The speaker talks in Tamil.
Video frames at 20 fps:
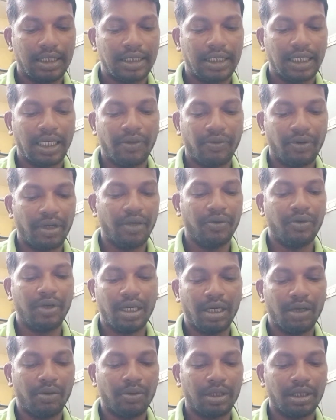சில
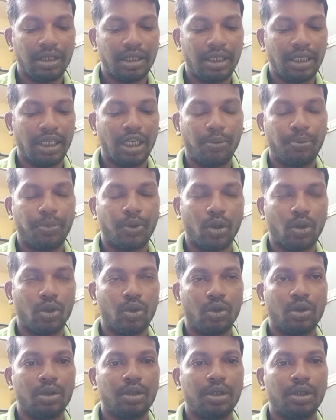விளைவுகள் வந்து ஏற்படும்